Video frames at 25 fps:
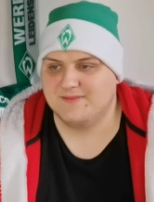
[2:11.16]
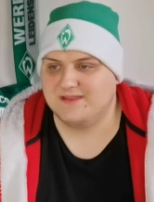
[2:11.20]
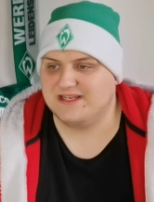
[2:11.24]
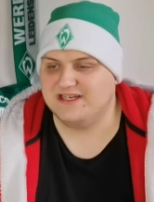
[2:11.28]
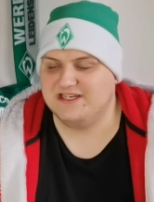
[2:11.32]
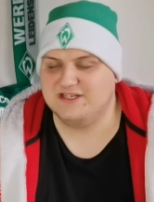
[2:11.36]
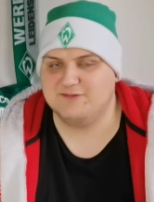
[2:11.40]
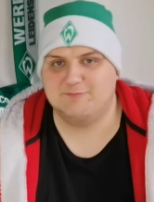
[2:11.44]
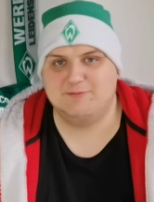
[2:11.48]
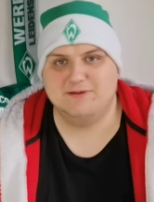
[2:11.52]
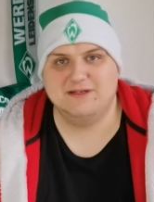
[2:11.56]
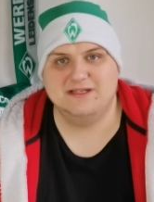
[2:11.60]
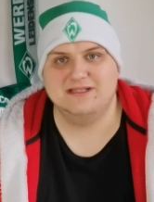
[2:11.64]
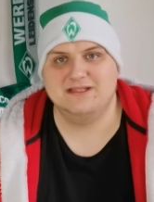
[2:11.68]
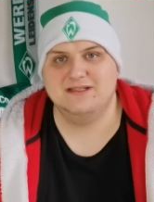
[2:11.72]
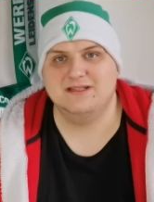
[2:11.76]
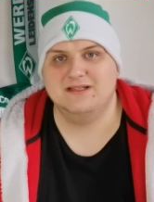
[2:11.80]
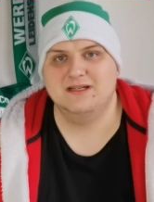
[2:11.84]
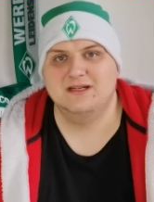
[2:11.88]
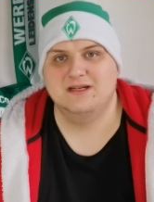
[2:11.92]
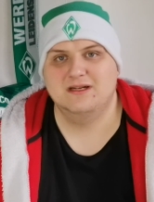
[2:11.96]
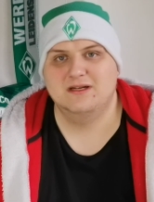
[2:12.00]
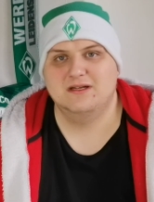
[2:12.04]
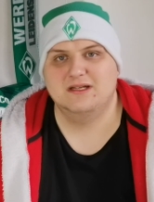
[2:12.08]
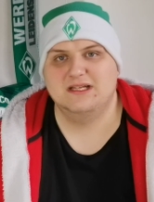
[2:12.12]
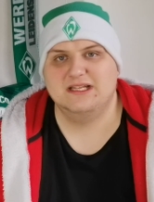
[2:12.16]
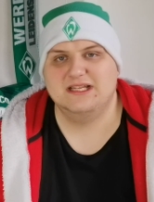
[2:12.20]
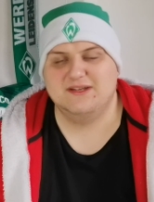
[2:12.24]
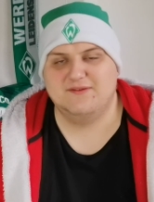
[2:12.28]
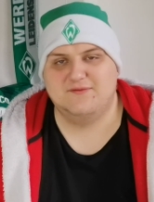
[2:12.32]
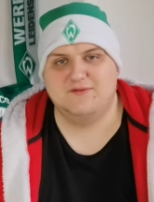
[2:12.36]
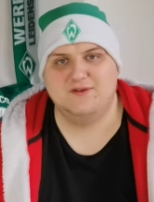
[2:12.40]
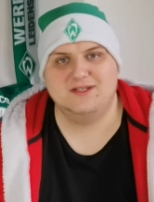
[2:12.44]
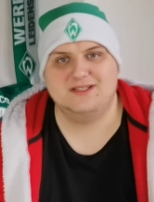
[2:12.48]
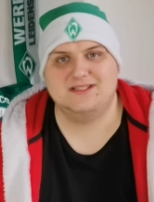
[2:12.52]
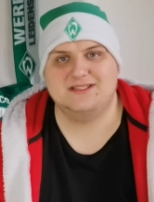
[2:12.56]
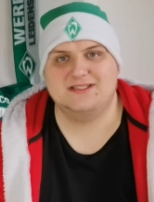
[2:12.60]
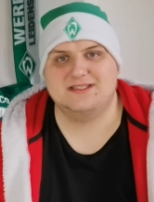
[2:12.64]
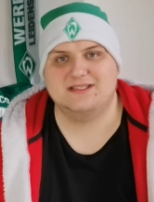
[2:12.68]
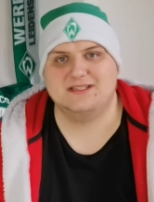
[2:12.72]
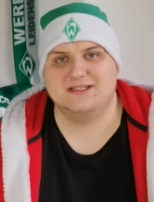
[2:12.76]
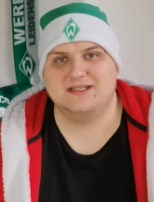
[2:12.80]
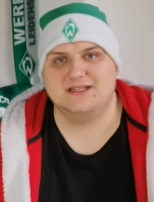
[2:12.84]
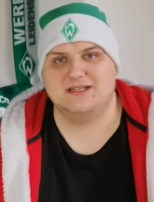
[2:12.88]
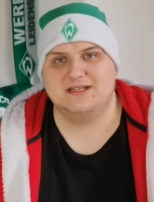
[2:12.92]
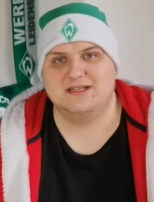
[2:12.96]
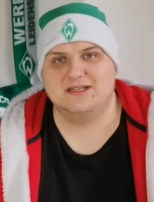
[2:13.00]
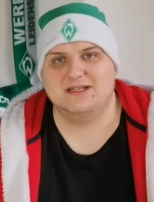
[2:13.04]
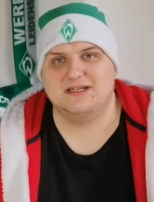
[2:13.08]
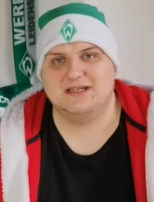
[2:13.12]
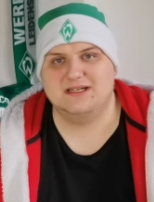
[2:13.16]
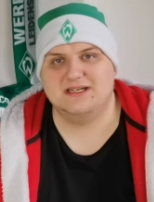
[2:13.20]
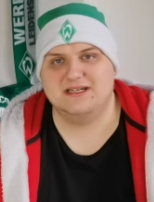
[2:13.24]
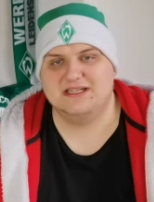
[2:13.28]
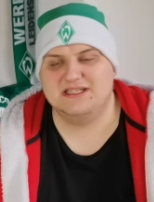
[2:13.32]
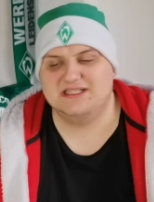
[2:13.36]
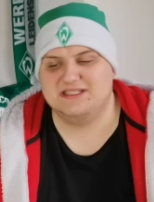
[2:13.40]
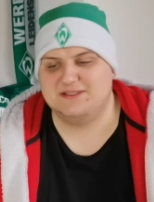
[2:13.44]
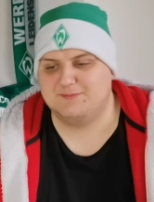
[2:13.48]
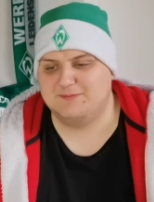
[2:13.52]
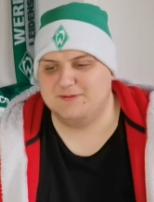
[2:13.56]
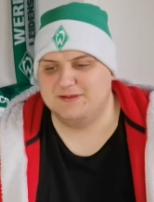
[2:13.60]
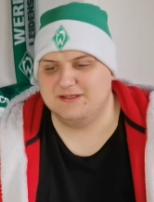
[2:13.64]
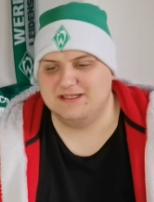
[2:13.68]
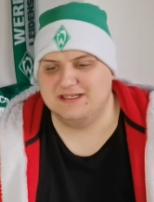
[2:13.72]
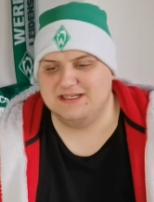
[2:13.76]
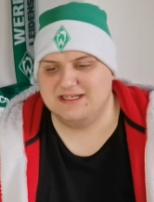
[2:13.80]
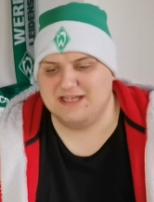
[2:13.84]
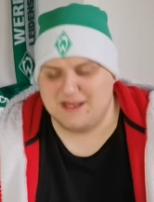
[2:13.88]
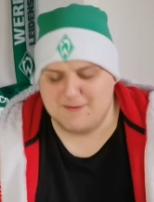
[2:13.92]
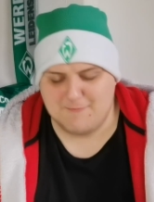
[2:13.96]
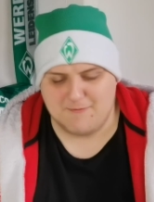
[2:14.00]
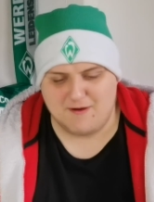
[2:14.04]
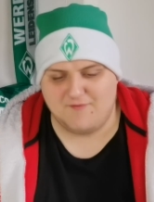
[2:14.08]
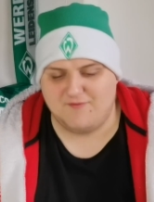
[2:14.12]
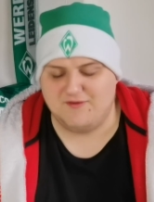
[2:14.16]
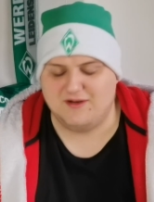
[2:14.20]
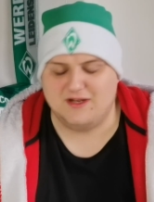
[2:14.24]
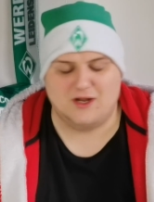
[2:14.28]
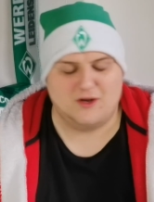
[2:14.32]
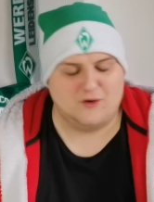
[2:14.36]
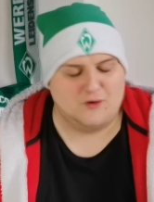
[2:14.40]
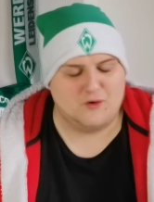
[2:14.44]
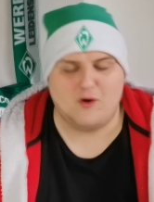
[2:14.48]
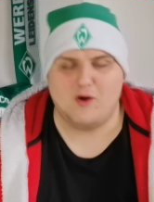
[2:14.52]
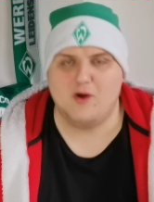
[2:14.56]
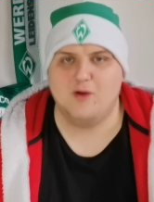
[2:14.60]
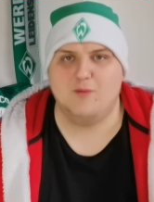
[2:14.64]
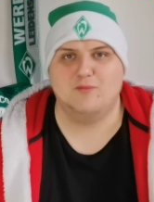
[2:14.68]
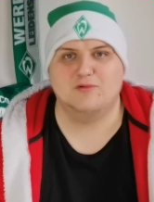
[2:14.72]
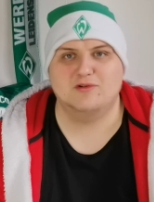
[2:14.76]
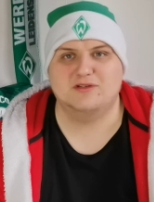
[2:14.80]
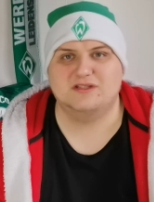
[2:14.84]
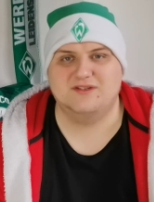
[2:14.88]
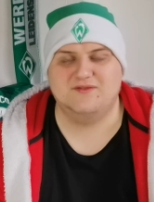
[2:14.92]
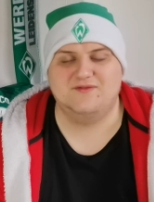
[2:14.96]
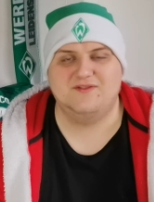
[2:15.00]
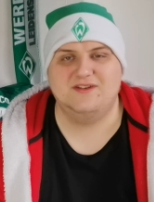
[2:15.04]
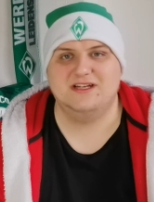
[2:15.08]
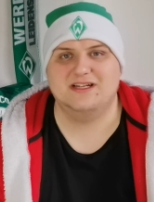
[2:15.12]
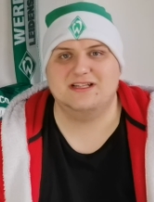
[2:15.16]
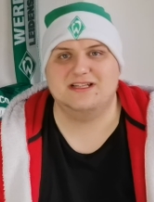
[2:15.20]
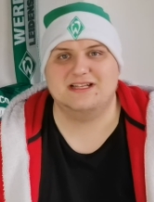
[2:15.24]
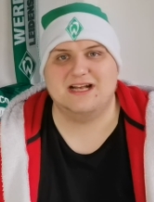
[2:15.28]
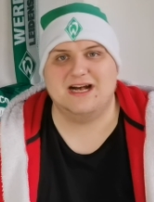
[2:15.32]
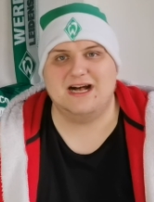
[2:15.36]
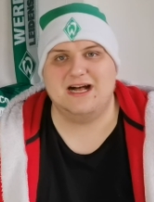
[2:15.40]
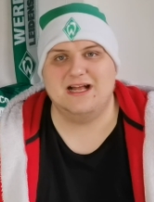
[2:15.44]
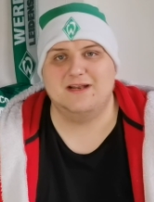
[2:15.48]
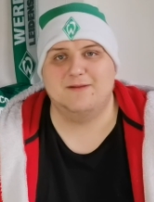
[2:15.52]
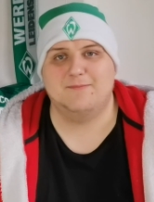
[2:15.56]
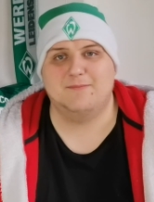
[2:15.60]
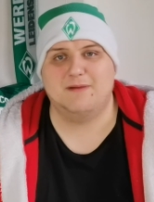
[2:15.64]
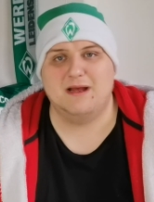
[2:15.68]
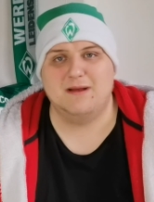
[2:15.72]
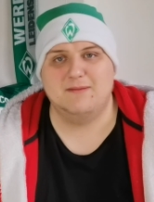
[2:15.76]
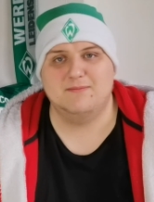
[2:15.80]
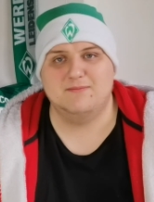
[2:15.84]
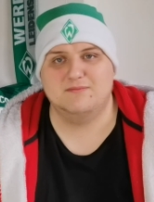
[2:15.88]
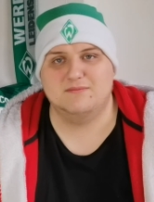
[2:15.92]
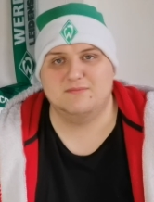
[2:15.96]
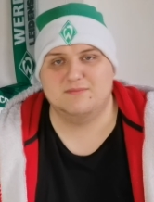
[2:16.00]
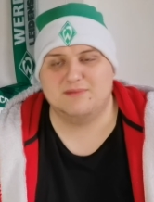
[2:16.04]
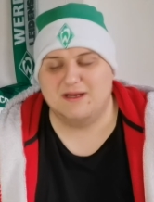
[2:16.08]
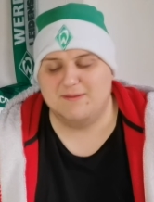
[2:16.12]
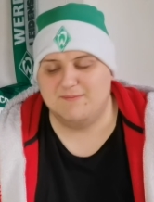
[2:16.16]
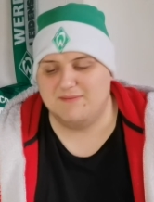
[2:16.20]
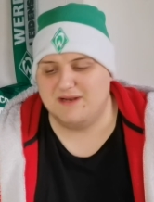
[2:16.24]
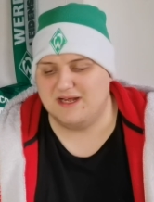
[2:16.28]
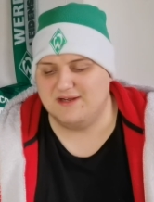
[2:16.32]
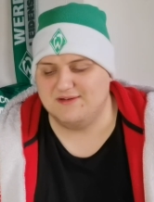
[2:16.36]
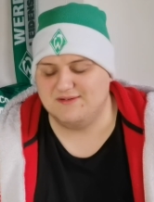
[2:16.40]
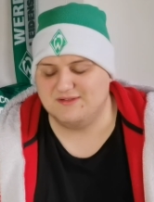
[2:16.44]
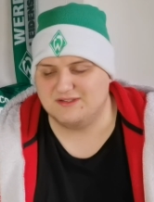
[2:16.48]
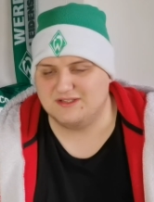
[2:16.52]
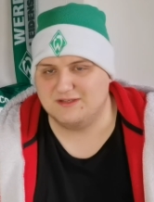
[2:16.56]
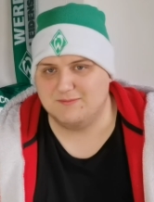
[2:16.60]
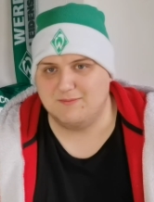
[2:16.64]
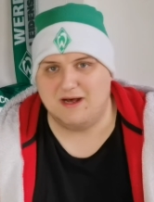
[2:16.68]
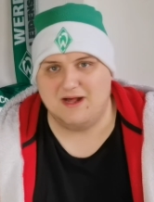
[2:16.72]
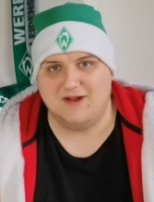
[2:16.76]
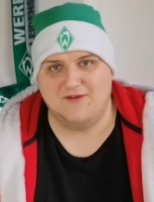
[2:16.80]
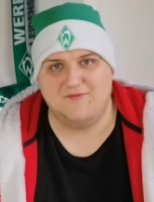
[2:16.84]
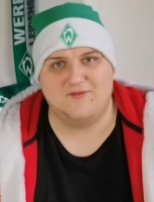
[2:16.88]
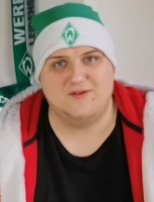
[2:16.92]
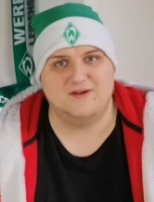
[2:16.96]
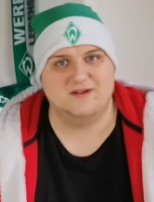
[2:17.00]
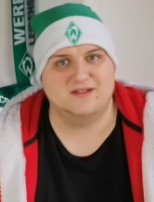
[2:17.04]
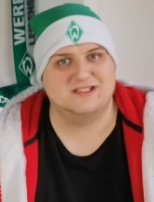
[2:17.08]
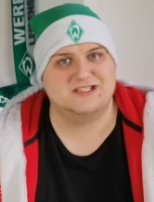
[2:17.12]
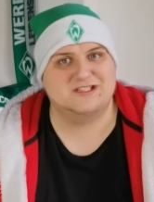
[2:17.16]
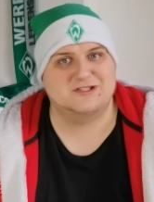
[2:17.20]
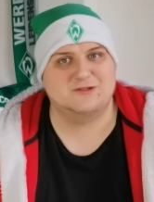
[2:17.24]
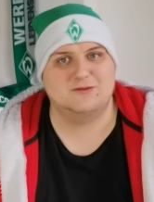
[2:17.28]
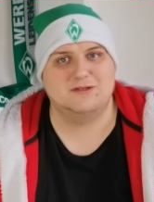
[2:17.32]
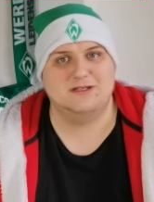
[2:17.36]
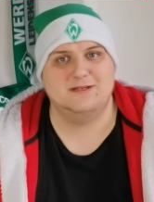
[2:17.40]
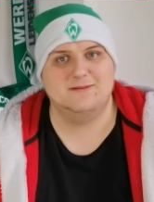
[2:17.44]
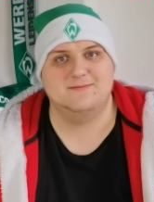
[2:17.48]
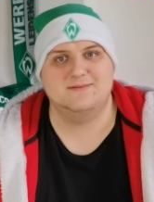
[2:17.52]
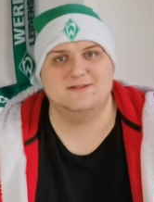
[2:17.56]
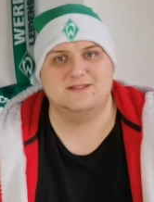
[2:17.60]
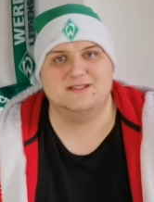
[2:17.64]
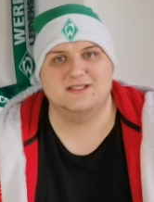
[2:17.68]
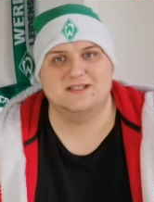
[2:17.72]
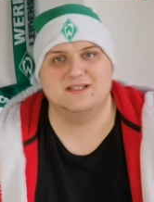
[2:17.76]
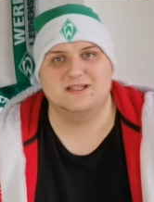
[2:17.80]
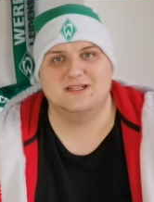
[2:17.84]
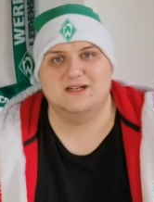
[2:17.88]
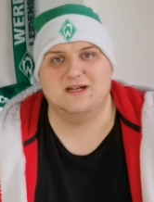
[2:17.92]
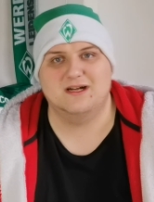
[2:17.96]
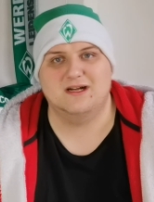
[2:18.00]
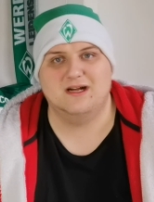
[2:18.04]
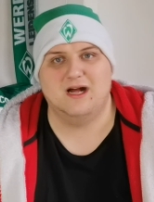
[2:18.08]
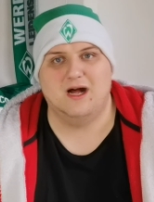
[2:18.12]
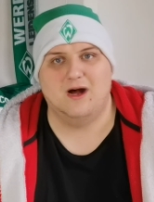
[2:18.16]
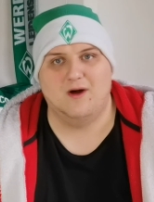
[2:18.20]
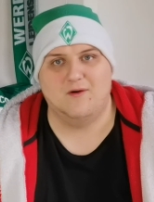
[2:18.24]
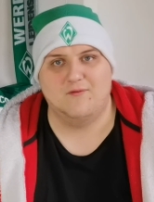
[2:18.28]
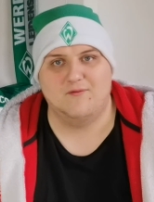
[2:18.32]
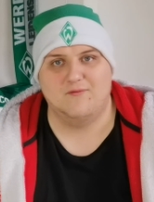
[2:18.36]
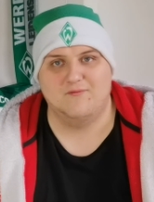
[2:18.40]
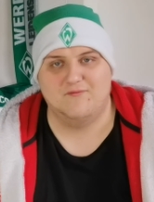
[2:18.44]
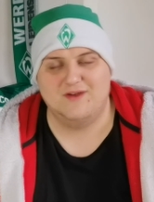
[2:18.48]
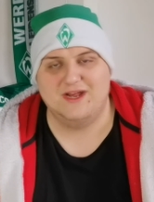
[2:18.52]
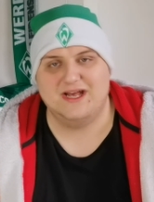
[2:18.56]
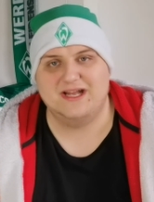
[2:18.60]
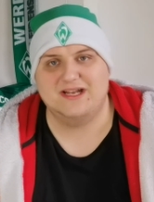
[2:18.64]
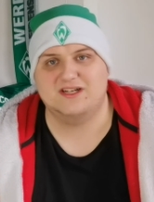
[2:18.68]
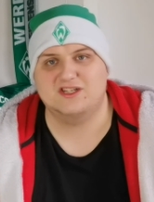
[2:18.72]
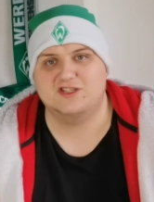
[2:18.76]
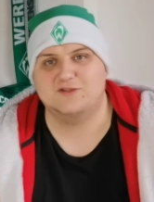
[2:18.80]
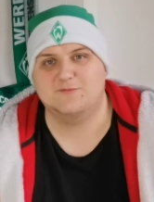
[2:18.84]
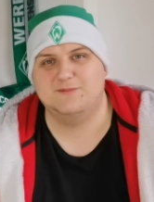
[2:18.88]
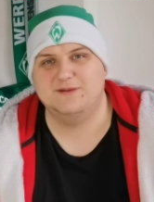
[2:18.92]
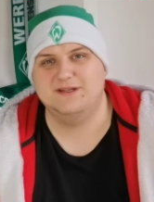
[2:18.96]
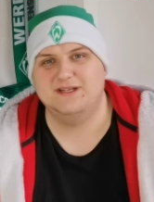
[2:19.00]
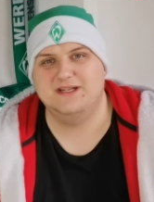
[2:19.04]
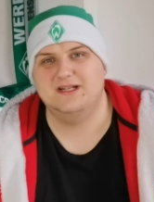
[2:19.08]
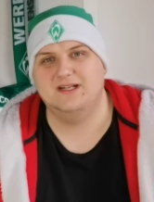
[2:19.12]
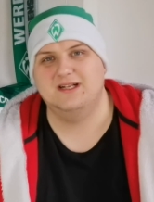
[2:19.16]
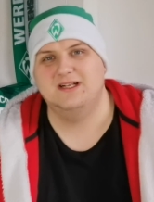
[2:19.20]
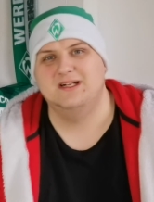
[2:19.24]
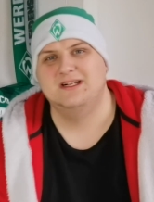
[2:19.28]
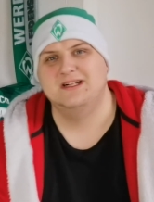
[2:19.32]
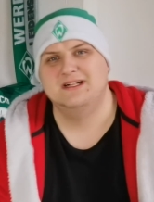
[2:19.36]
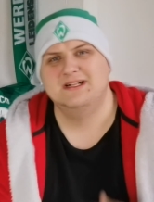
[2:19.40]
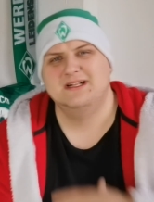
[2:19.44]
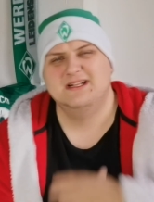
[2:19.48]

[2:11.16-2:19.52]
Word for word: ich bin Ihr wisst, äh, ich bin immer wieder neu motiviert, gerade beim, beim Livestream, Anfang des Streams äh, auf dem Werder-Spiel.